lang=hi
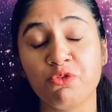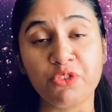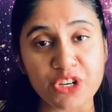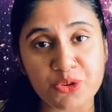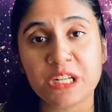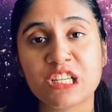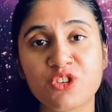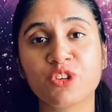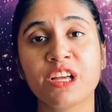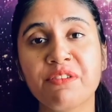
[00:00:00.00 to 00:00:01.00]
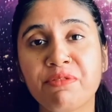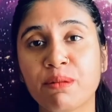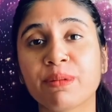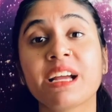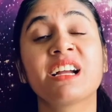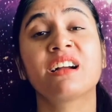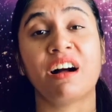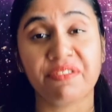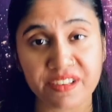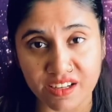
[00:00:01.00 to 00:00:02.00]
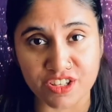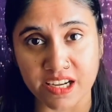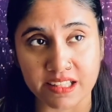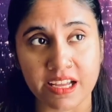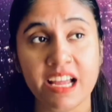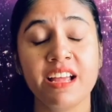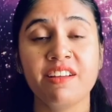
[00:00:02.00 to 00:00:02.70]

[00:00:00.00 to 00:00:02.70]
विजुअल्स जो थे फिल्म के काफ़ी अच्छे थे